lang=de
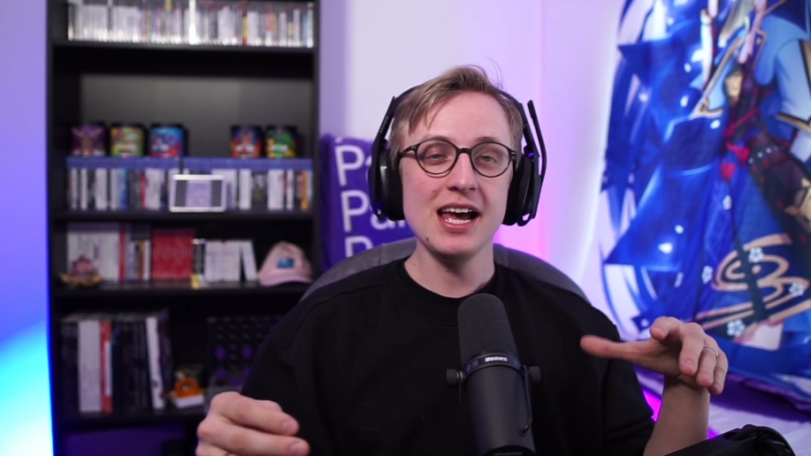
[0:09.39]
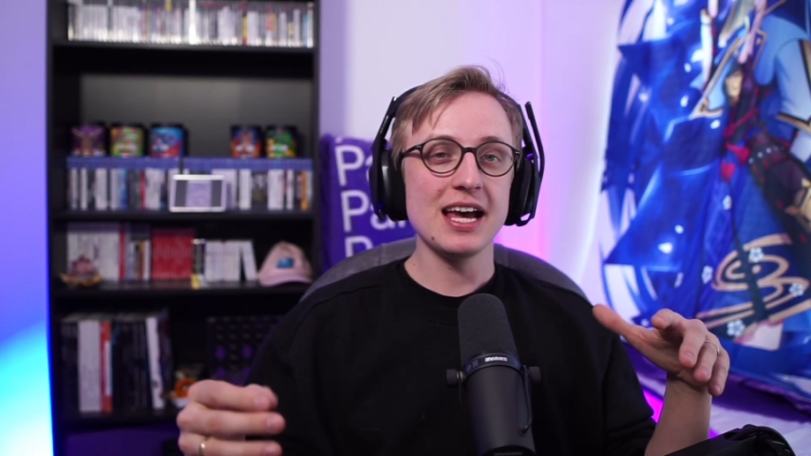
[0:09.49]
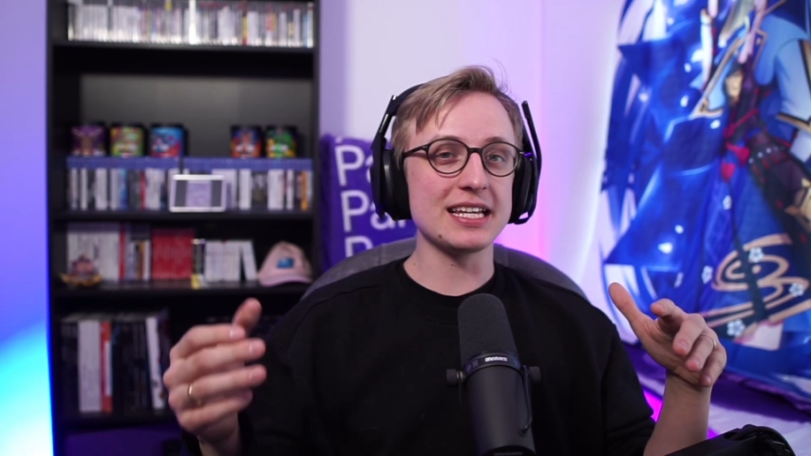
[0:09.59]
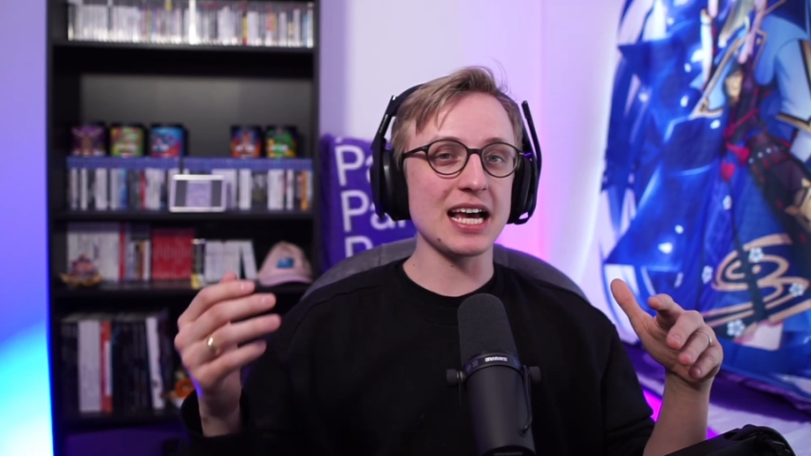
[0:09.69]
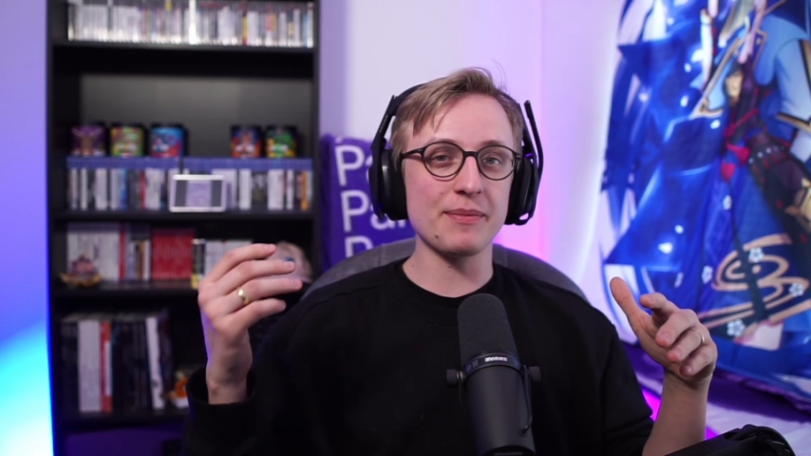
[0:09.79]

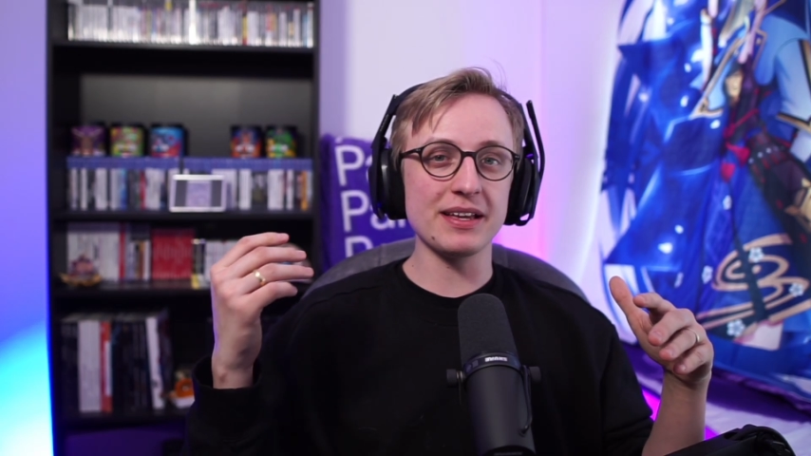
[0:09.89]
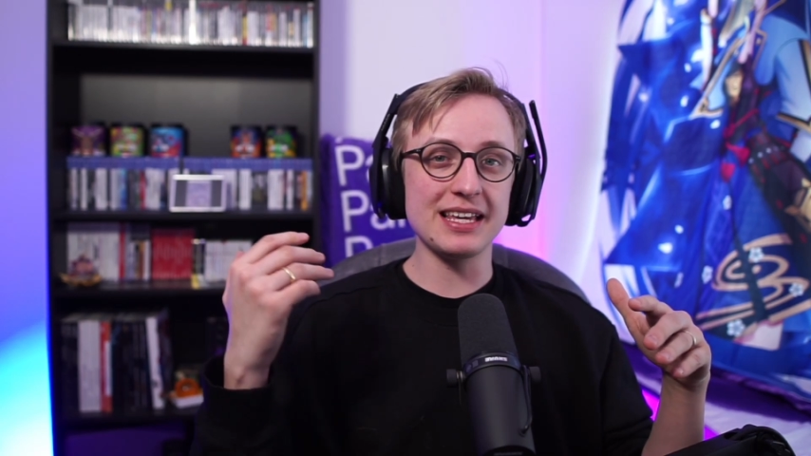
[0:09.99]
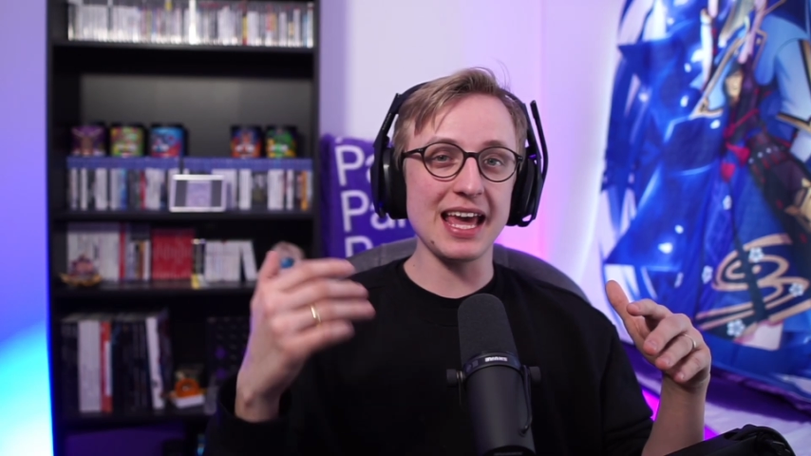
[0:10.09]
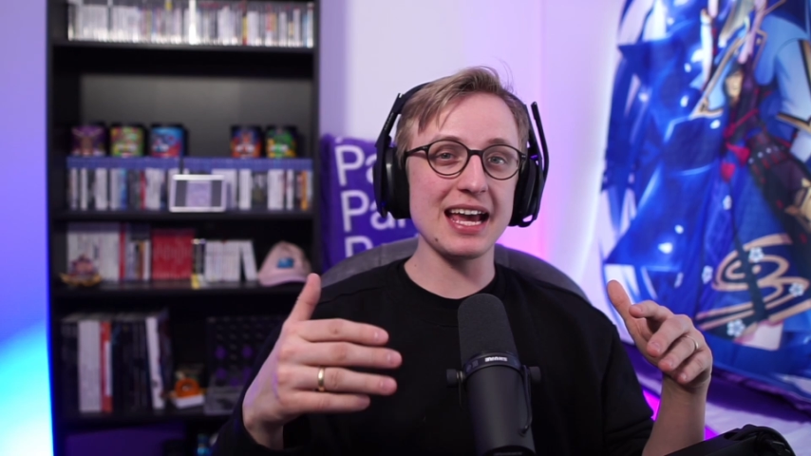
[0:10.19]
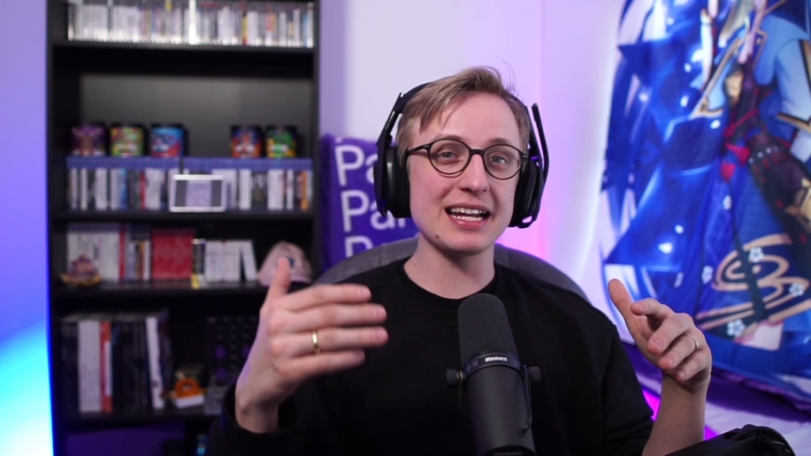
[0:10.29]
Ich habe
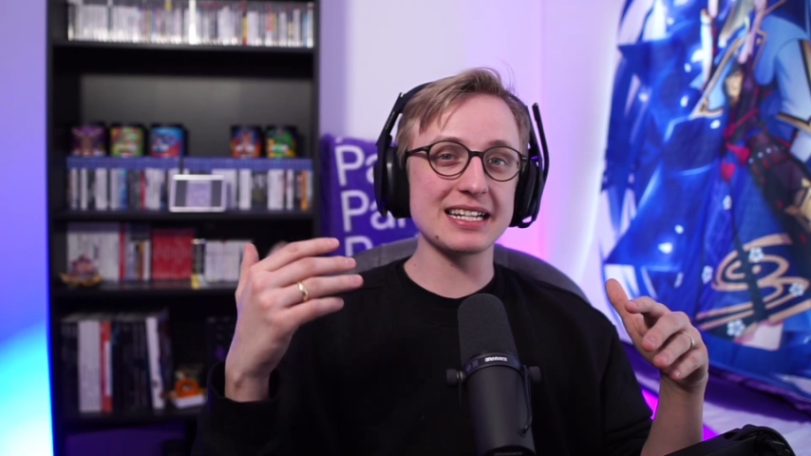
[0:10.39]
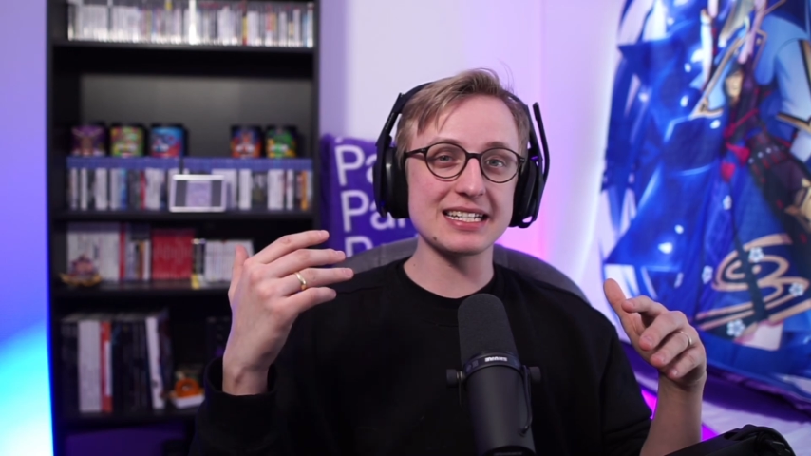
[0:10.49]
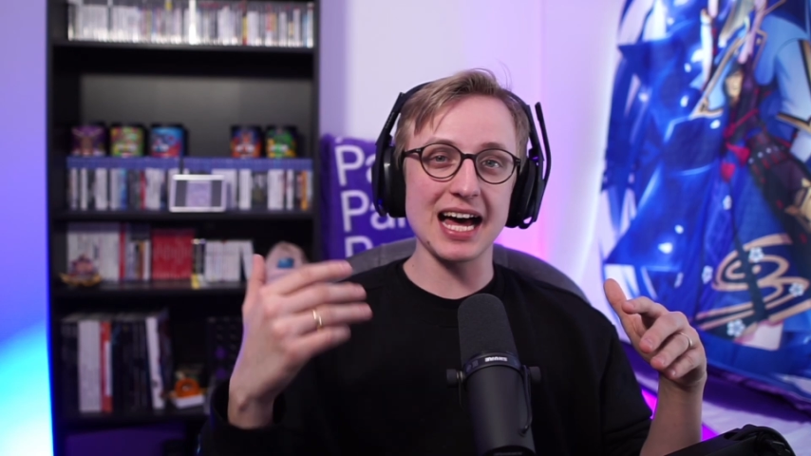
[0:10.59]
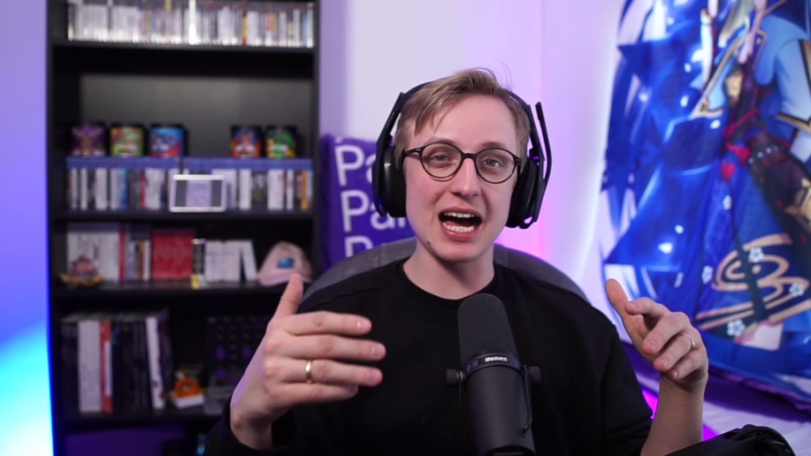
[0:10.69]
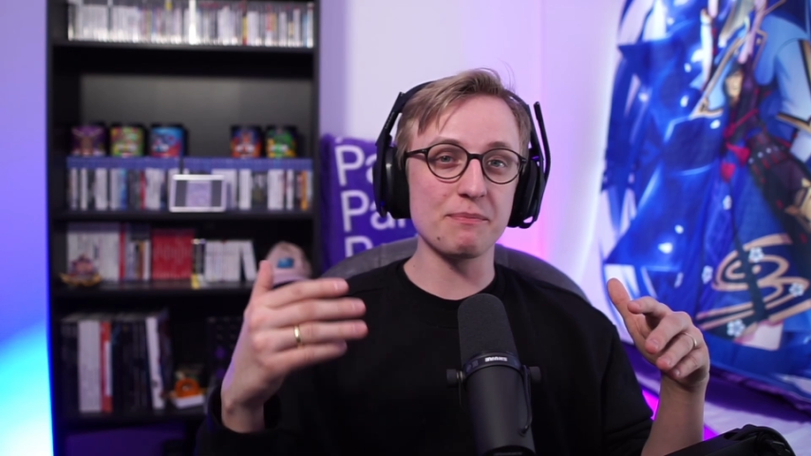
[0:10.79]
jeden
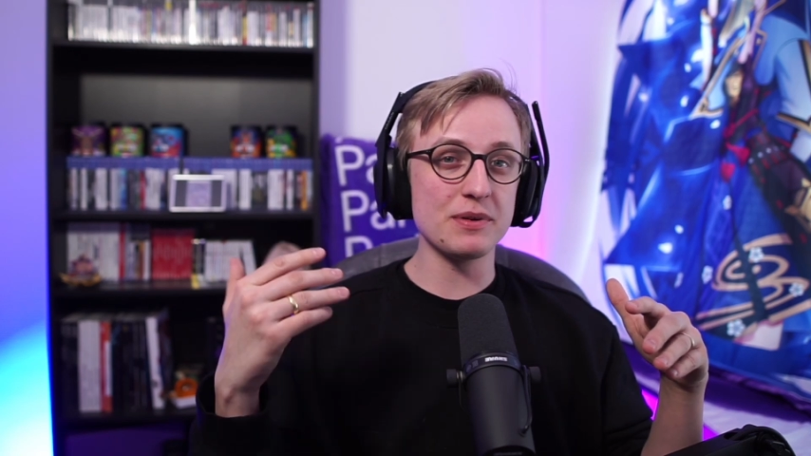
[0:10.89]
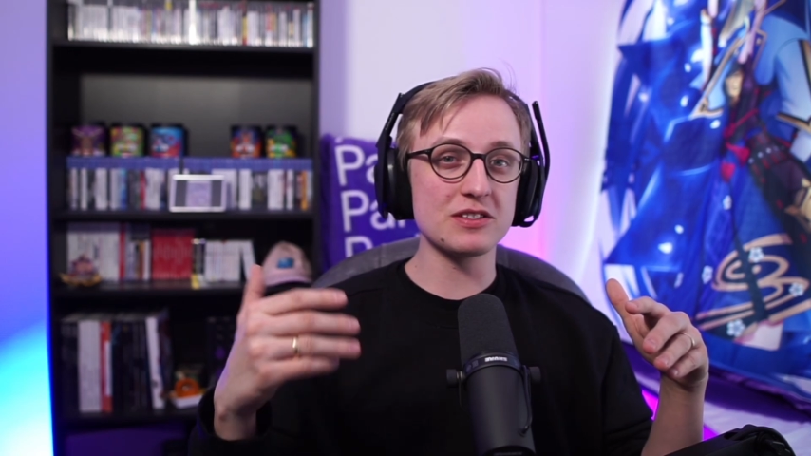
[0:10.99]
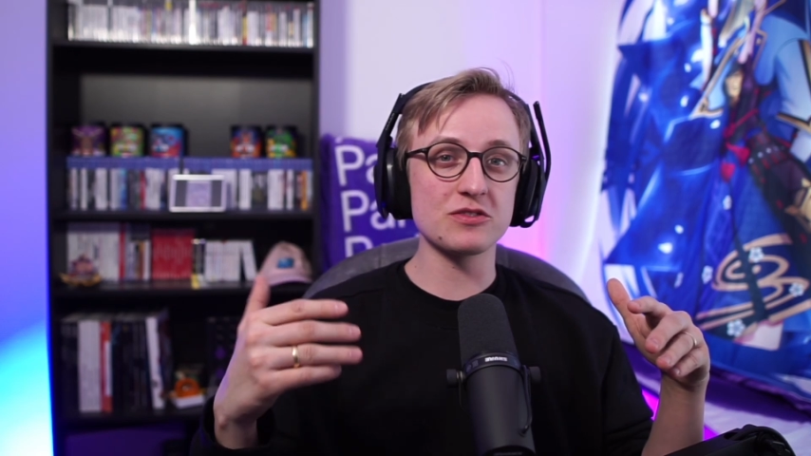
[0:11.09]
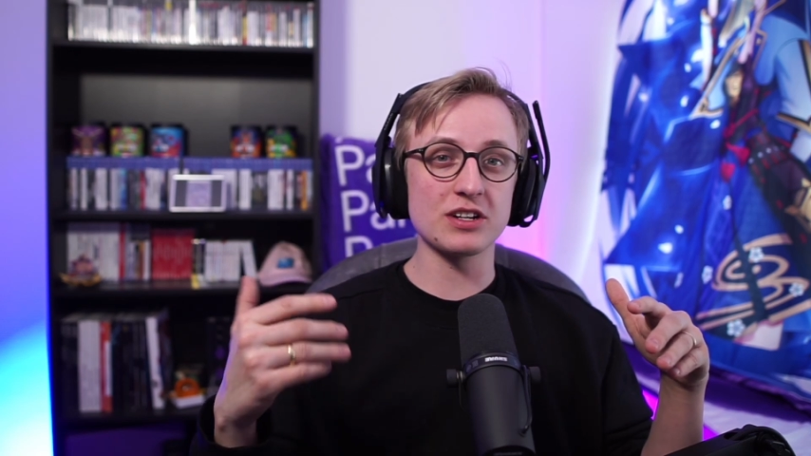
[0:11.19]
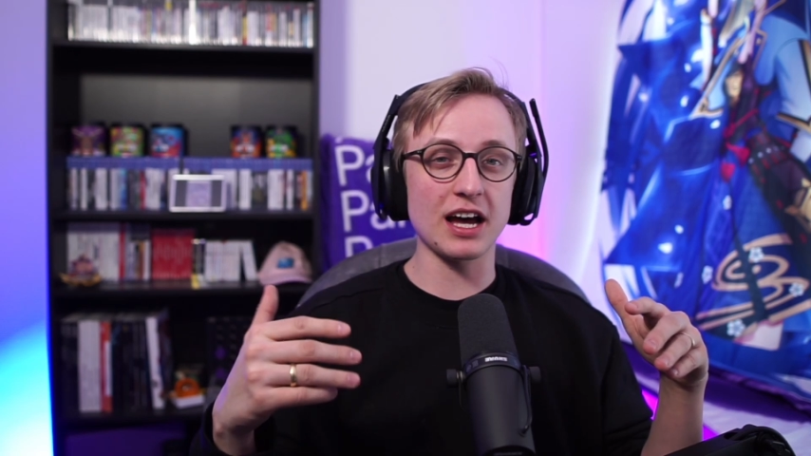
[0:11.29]
Tag
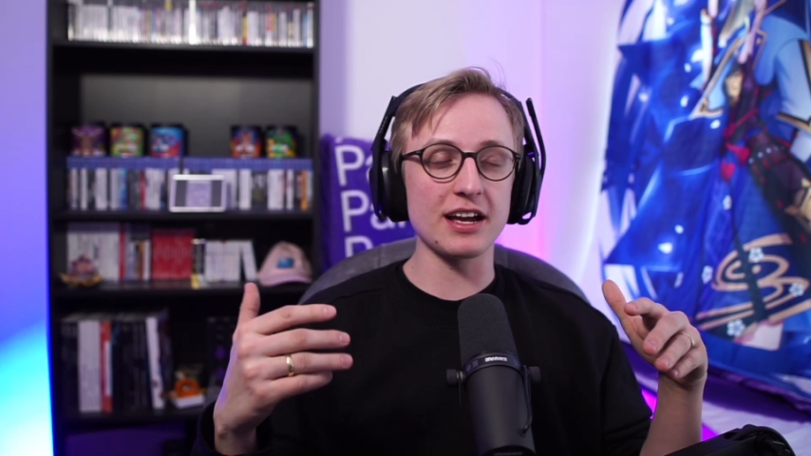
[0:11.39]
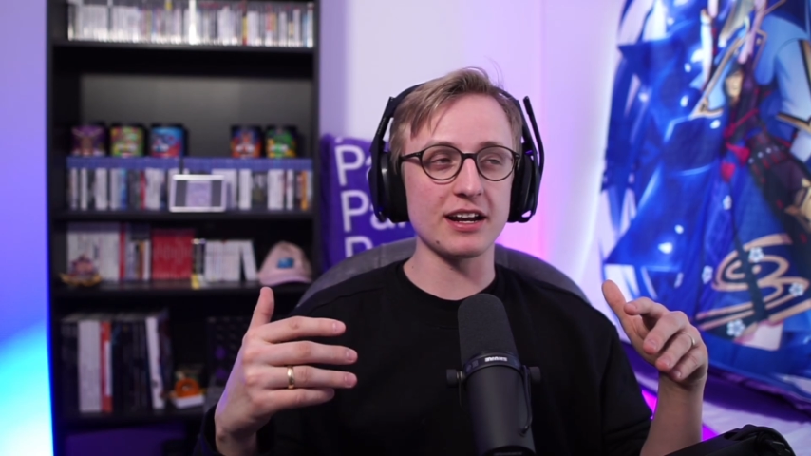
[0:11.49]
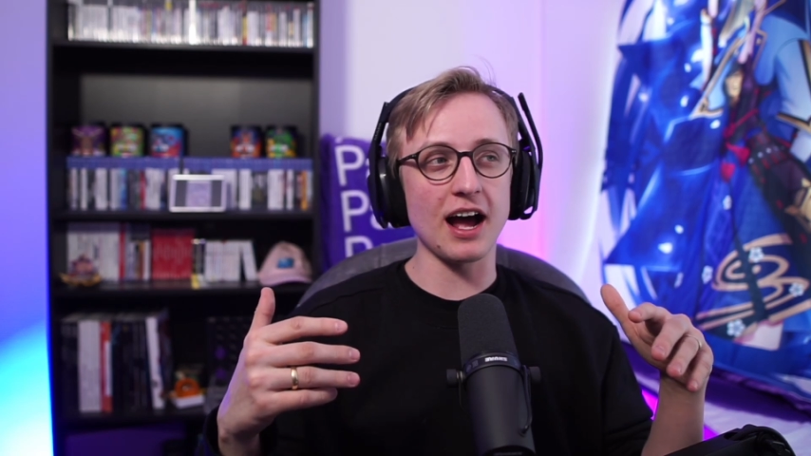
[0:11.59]
bis zu drei,